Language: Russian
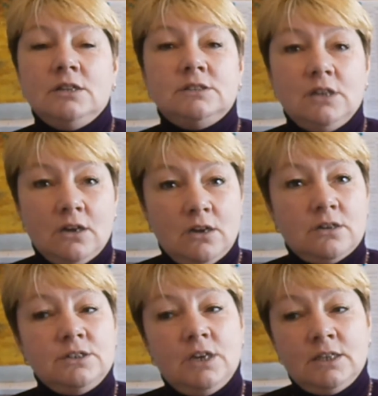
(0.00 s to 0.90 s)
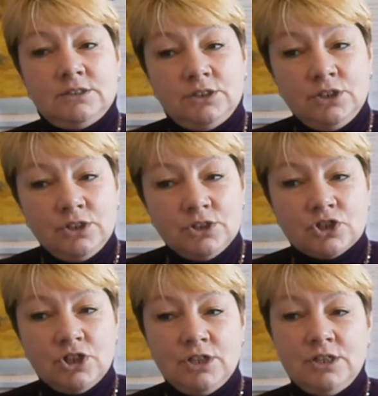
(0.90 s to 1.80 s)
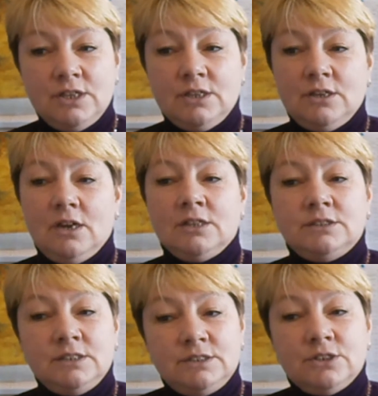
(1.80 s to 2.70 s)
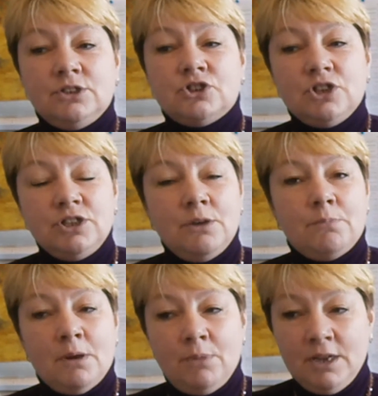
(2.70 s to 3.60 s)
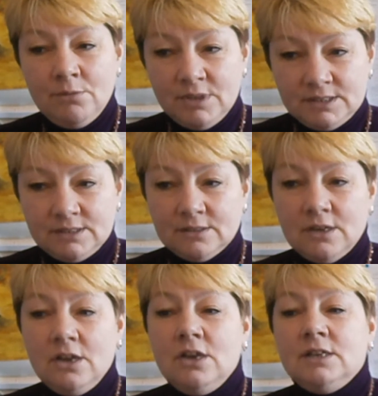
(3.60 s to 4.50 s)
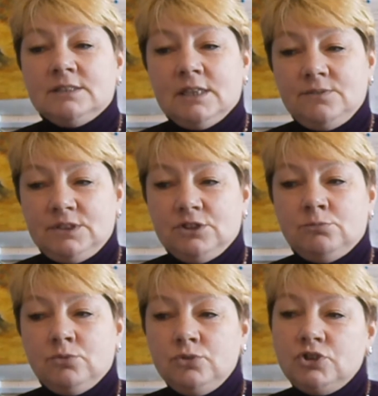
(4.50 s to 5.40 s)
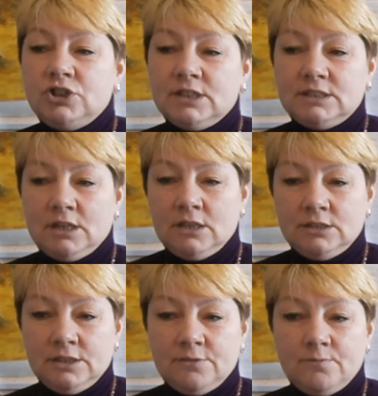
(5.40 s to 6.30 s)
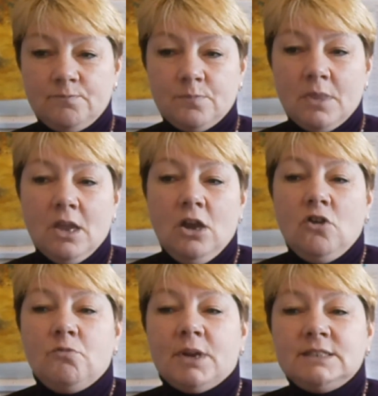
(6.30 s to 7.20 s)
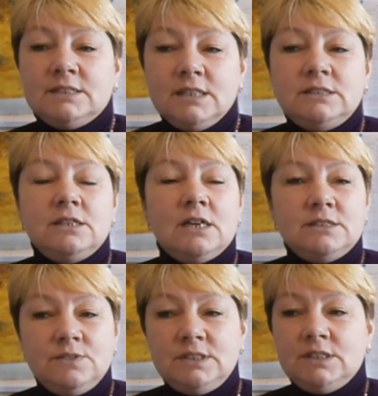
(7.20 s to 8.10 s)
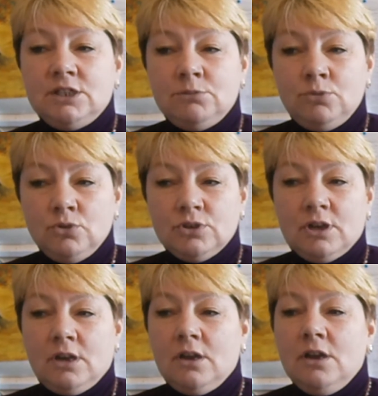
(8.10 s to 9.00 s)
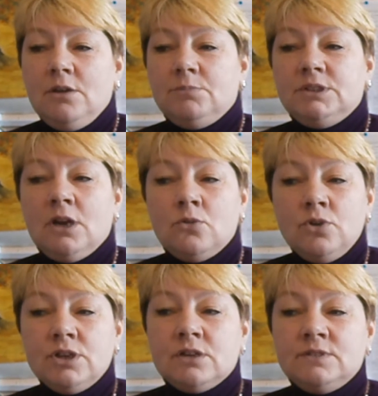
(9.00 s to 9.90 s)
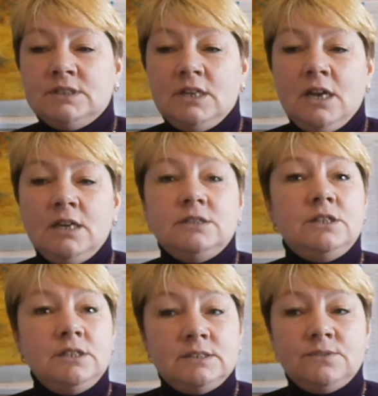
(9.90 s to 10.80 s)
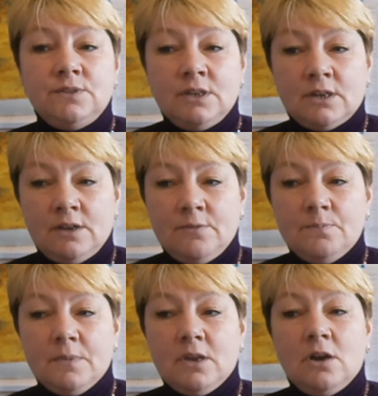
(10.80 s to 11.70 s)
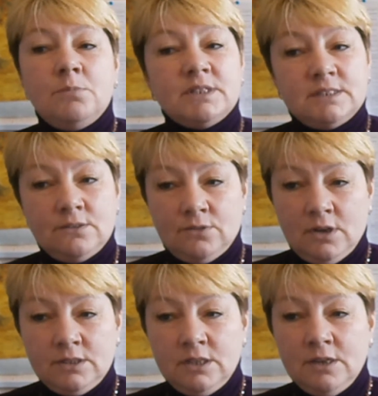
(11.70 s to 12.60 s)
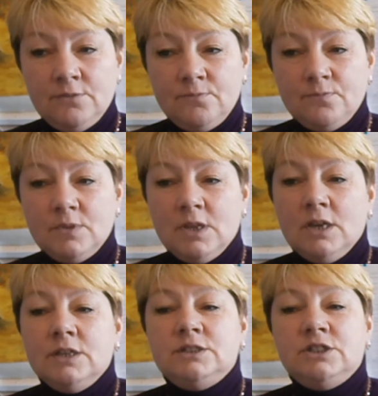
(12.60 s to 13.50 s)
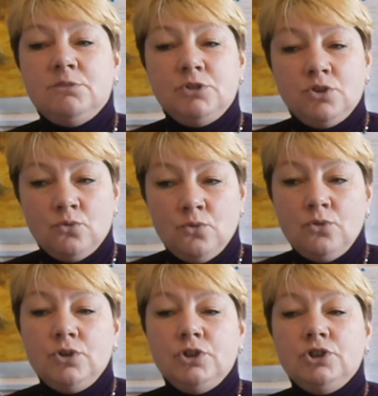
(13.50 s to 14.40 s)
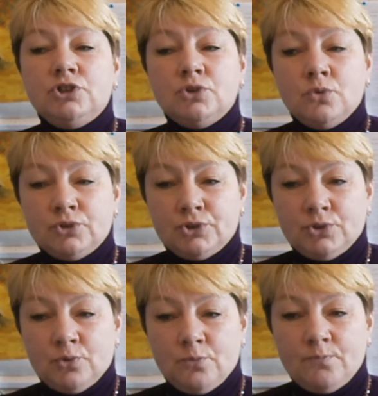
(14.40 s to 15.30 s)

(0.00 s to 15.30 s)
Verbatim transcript: так как от их решения, от этих решения проблем этих зависит будущее страны. В процессе развития ребенка педагогика выделяет три сферы – образование, семью и социум.